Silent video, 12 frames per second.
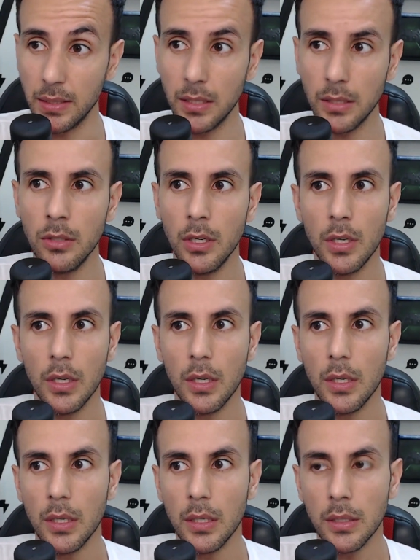Então,
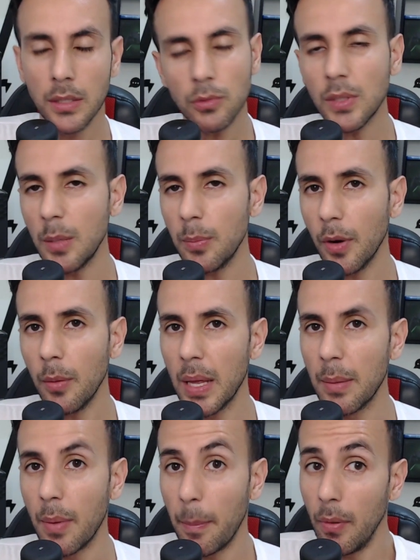não tem
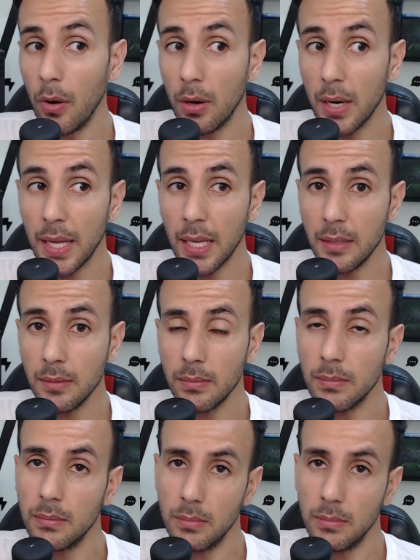problema, porém,